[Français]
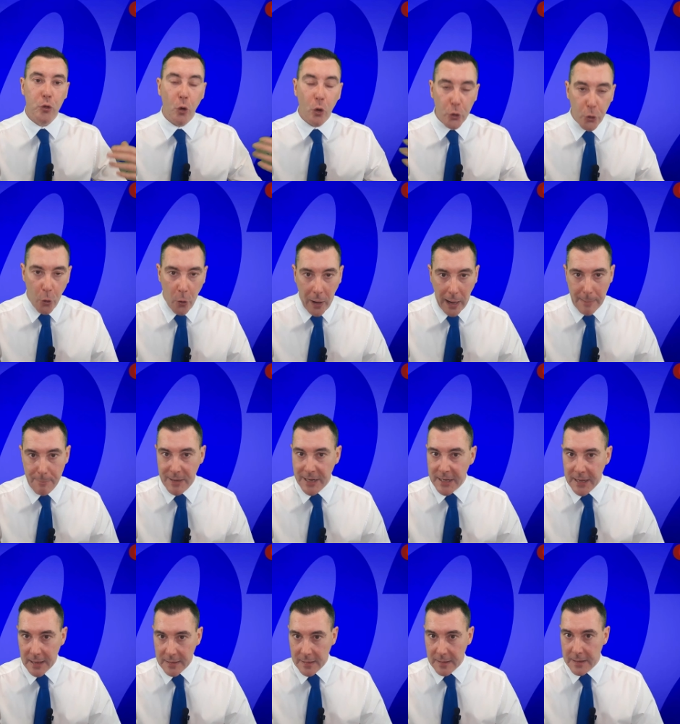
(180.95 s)
d'autres
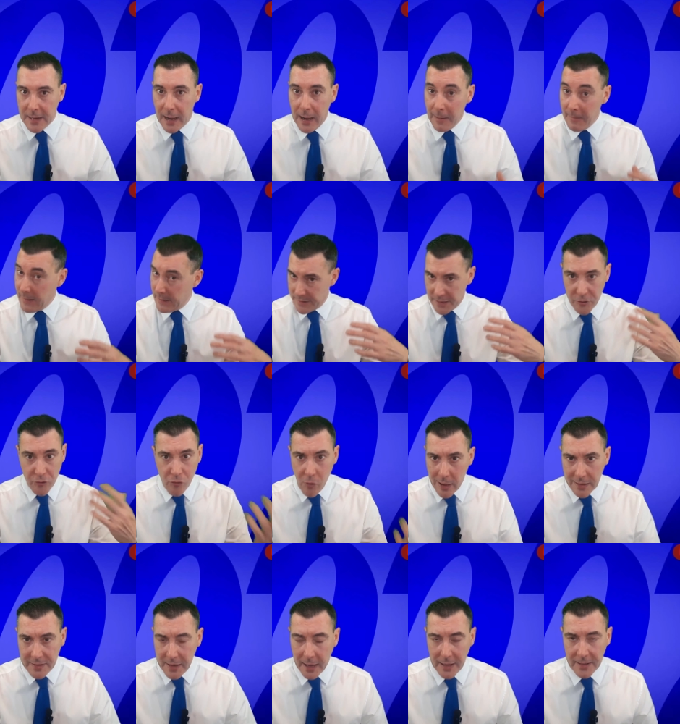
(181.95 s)
répliques, etc. C'est toujours